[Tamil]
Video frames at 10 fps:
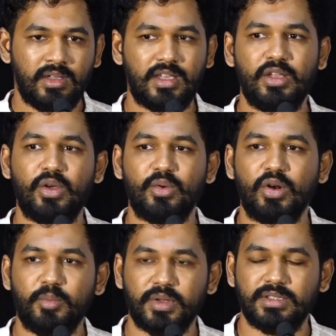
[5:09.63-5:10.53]
ஹீரோ
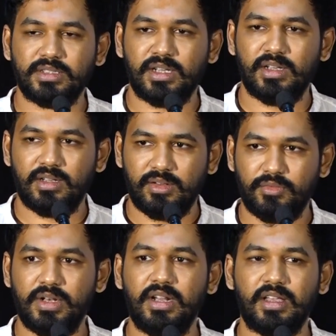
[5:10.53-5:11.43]
எவ்வளோ பெருசுனா
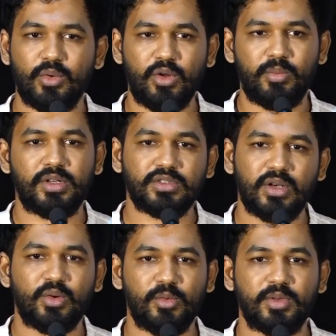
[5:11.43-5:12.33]
வில்லன் எவ்வளோ பெருசோ
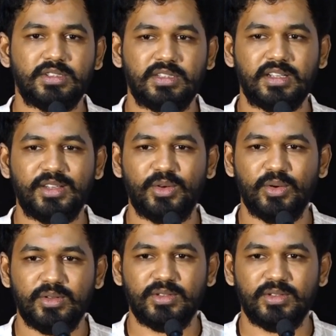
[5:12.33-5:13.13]
அவ்வளோ பெருசு தான் ஹீரோ